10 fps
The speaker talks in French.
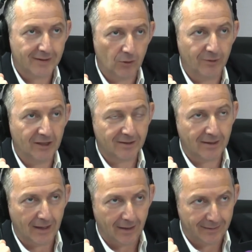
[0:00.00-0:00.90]
C'est le
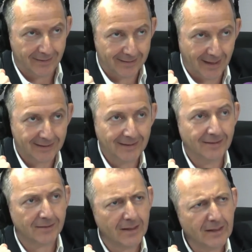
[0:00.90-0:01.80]
ministère des
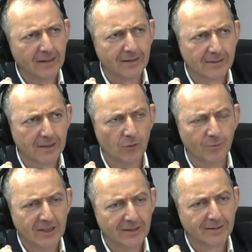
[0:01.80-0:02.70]
artistes et c'est le
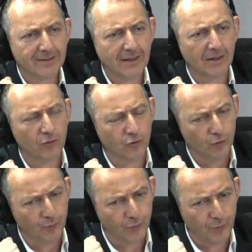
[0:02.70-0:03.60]
ministère
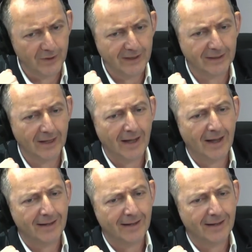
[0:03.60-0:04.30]
du public.